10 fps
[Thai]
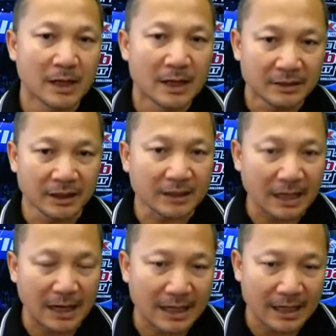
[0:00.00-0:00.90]
ซึ่งข
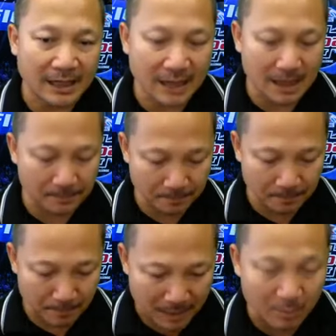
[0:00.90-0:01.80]
ณะนี้นะครับ
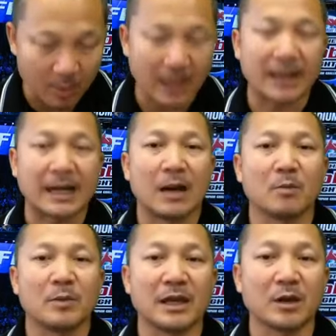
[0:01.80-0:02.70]
แม็กมวยไทยเรา
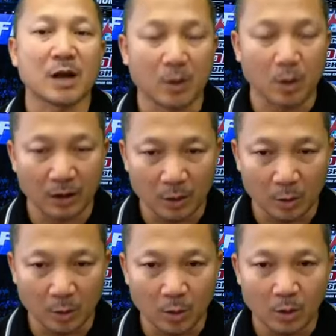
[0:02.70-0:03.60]
มียอดคน
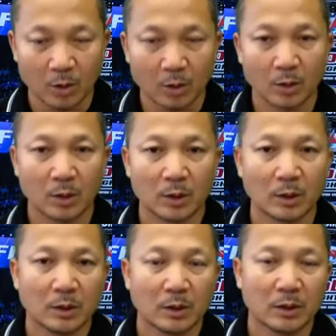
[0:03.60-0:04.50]

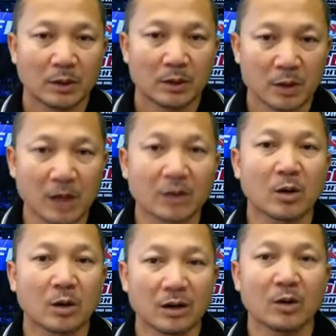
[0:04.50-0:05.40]

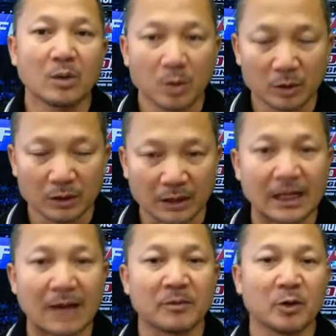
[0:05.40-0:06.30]
ดูติดตา
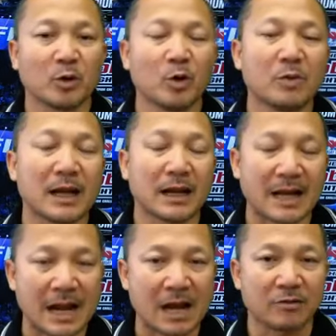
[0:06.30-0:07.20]
ม YouTube เนี่ย
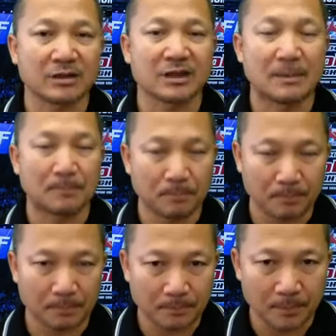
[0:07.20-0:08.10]

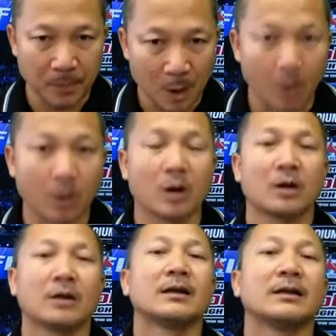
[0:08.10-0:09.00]

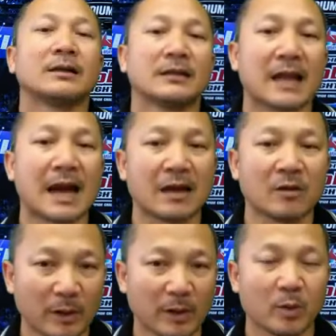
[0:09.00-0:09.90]
96 ล้าน
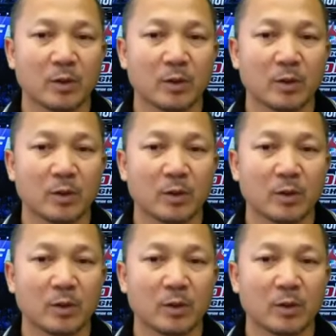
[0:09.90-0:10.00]
วิว